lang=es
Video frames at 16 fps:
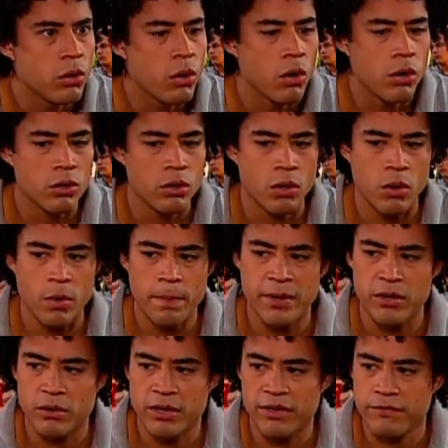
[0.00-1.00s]
No, no,
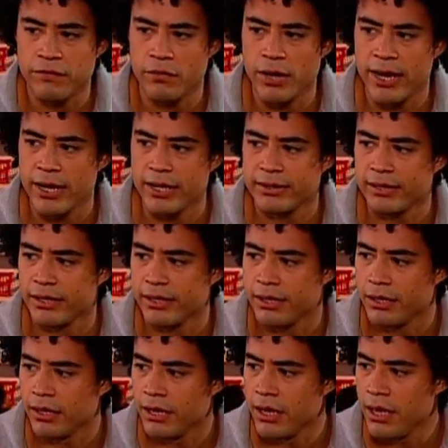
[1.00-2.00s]
pero qué fuerte.
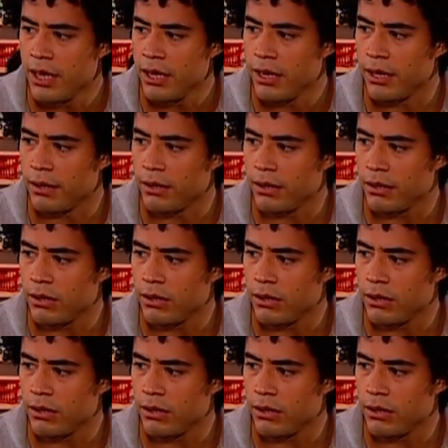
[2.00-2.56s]
Eh,